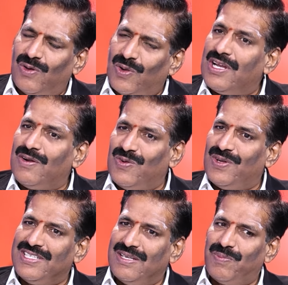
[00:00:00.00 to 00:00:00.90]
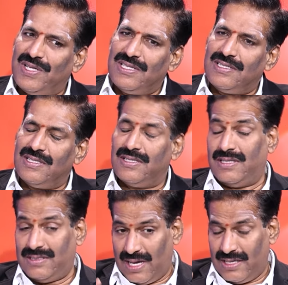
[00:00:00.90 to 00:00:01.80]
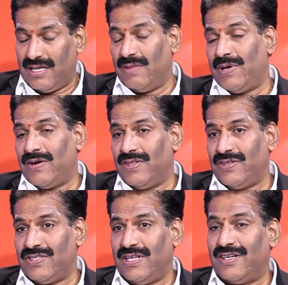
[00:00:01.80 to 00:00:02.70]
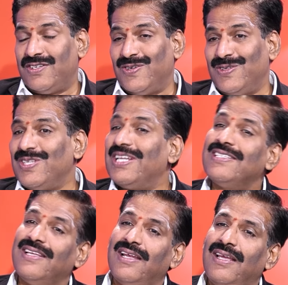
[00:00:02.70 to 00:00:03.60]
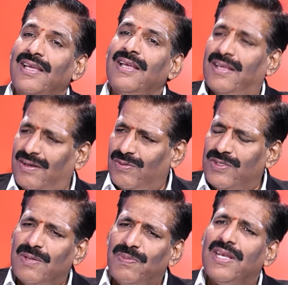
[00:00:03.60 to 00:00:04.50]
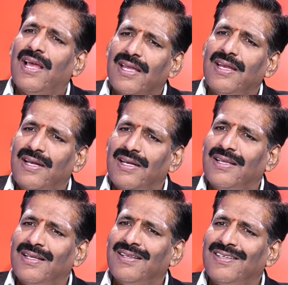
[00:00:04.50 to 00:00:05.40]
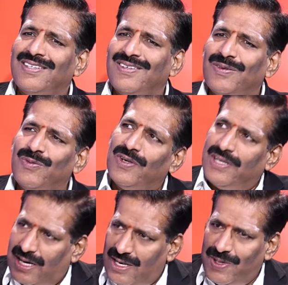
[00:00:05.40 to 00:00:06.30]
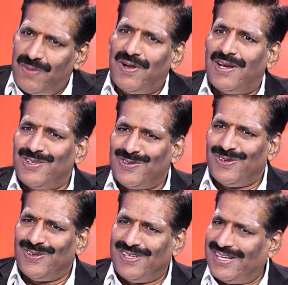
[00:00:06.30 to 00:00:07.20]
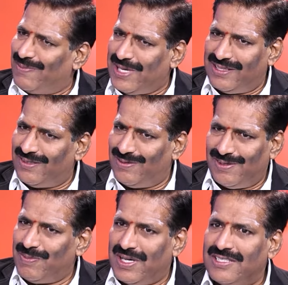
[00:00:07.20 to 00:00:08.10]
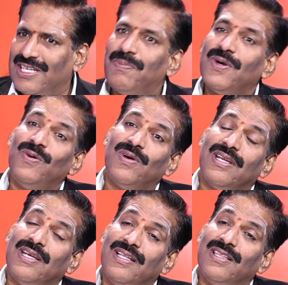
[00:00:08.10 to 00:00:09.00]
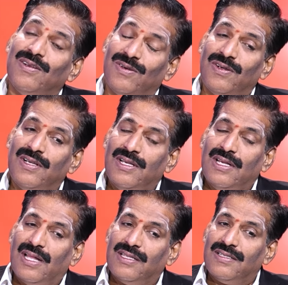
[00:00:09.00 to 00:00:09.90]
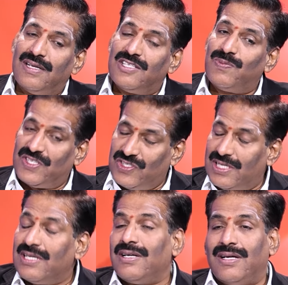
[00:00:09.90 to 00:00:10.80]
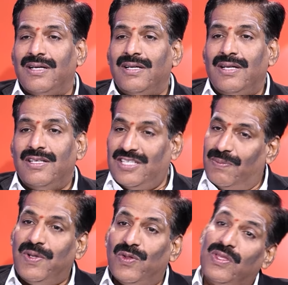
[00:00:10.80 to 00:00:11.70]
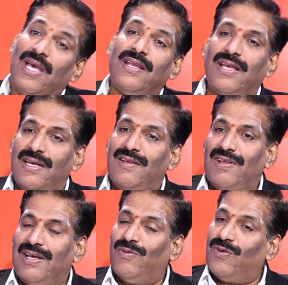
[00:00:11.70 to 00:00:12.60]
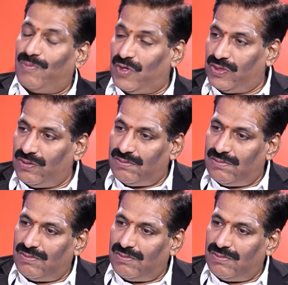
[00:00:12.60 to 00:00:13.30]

లొంగము అని చెప్పేసేసి సాక్షాత్ భగవంతుడు శ్రీకృష్ణుడు వచ్చినా సరే నువ్వు చెప్తే నాకేంటి నువ్వు అంటే అక్కడ పరిపాలించుకో ఇక్కడ మాత్రం మాకు చెప్పకు అన్న నీతిలో అతను చాలా స్పష్టంగా చెప్పి యుద్ధానికైనా వెళ్ళి మొత్తం